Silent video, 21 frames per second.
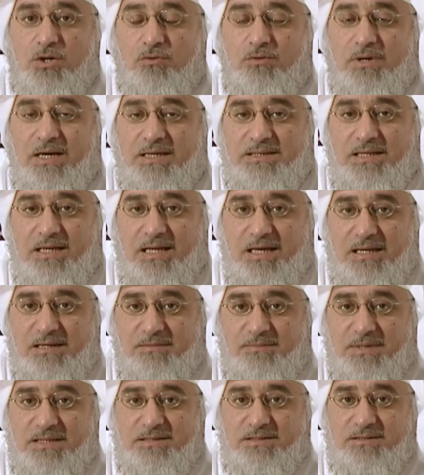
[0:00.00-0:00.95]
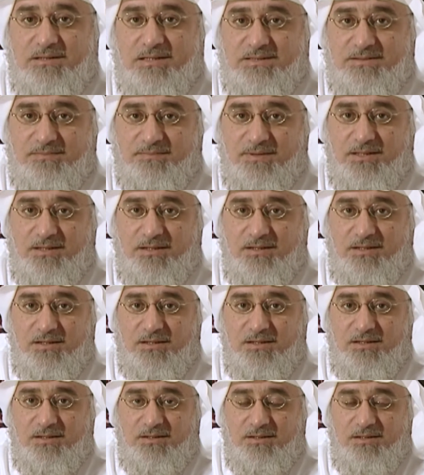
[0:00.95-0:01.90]
وهذه العلامات يجب ان
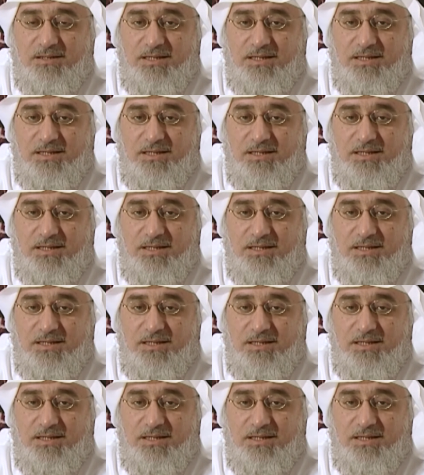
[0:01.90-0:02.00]
آه،